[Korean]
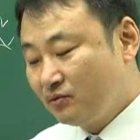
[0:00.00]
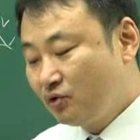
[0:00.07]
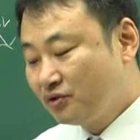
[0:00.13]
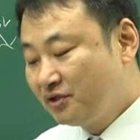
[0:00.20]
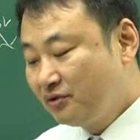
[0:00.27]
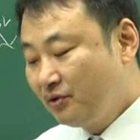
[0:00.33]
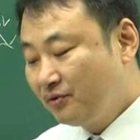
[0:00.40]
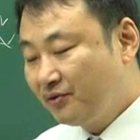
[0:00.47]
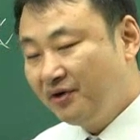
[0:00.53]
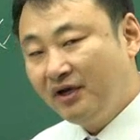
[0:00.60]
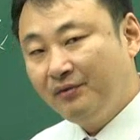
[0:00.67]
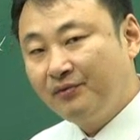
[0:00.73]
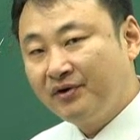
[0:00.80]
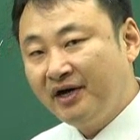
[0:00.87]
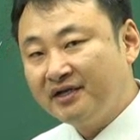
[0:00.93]
토지 소유권을
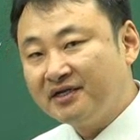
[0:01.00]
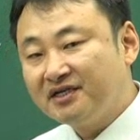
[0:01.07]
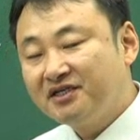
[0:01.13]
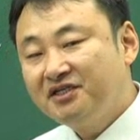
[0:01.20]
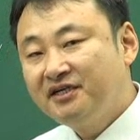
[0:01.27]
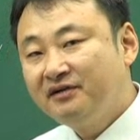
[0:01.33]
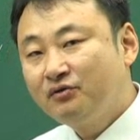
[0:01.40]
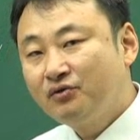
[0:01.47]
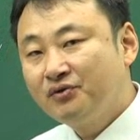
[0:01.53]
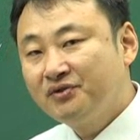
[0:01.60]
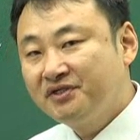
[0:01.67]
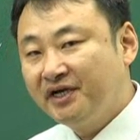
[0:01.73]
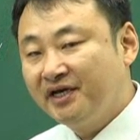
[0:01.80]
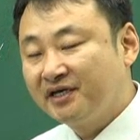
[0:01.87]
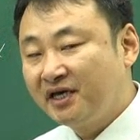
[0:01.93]
회복한
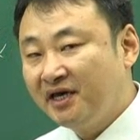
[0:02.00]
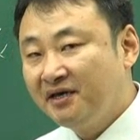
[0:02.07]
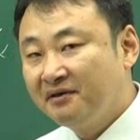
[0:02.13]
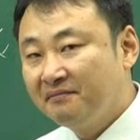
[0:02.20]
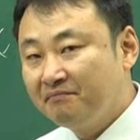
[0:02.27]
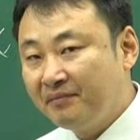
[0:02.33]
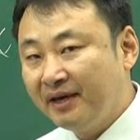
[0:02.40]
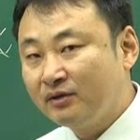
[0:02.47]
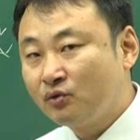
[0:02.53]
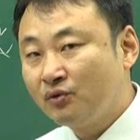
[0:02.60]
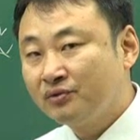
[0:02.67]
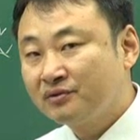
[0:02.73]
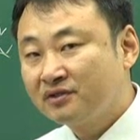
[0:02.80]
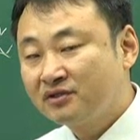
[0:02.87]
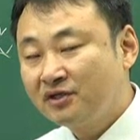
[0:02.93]
실소유자에게
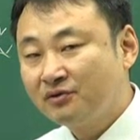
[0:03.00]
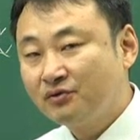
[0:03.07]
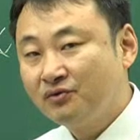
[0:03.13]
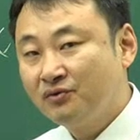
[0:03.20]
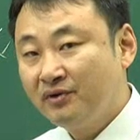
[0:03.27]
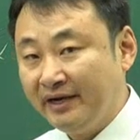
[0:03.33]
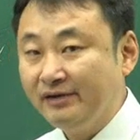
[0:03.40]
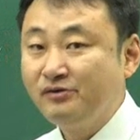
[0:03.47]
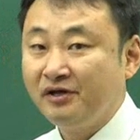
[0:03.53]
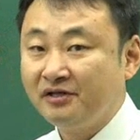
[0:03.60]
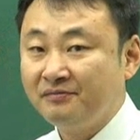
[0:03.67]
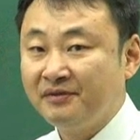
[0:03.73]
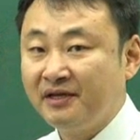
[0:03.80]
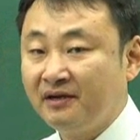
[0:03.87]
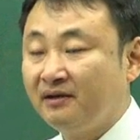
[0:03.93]
매도 청구할 수
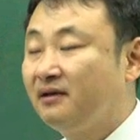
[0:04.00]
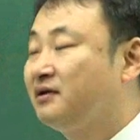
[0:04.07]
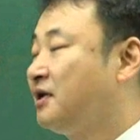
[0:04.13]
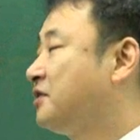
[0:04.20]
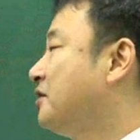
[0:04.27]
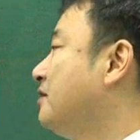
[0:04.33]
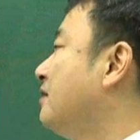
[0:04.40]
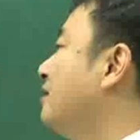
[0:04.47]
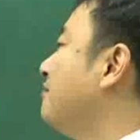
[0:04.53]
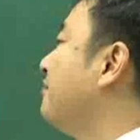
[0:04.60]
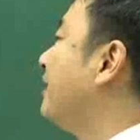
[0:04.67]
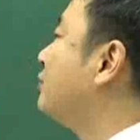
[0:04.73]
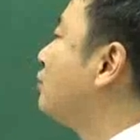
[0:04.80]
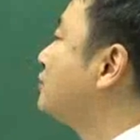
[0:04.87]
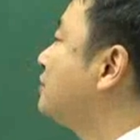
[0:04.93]
있습니다. 그래서
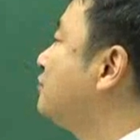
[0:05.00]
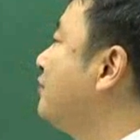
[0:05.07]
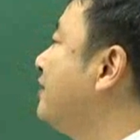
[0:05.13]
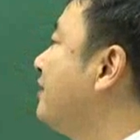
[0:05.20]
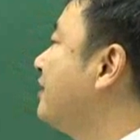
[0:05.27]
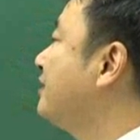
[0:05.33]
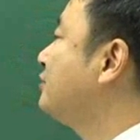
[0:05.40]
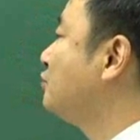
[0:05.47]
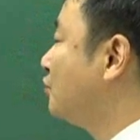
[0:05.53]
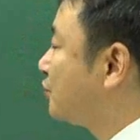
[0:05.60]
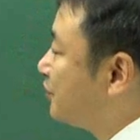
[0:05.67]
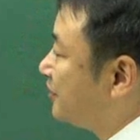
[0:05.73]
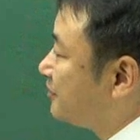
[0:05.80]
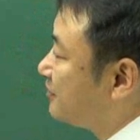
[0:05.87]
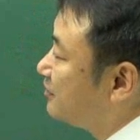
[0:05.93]
매도 청구에 관한
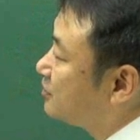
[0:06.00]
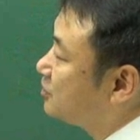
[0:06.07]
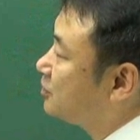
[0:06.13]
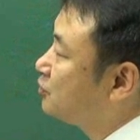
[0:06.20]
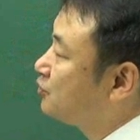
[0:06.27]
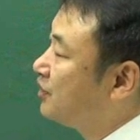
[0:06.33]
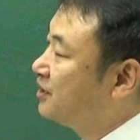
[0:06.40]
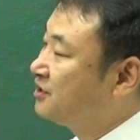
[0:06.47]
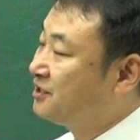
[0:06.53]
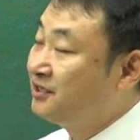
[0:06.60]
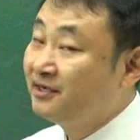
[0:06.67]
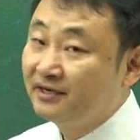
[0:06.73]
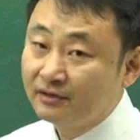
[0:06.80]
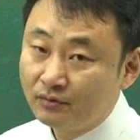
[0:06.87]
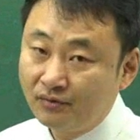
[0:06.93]
요건 저 두
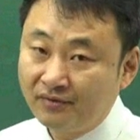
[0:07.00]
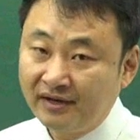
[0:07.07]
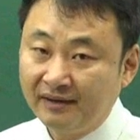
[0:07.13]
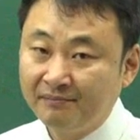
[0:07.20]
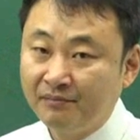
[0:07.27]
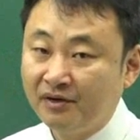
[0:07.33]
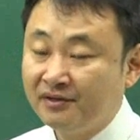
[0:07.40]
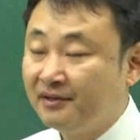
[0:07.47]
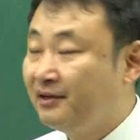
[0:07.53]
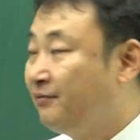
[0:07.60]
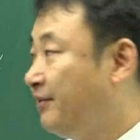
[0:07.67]
가지를 꼭 한번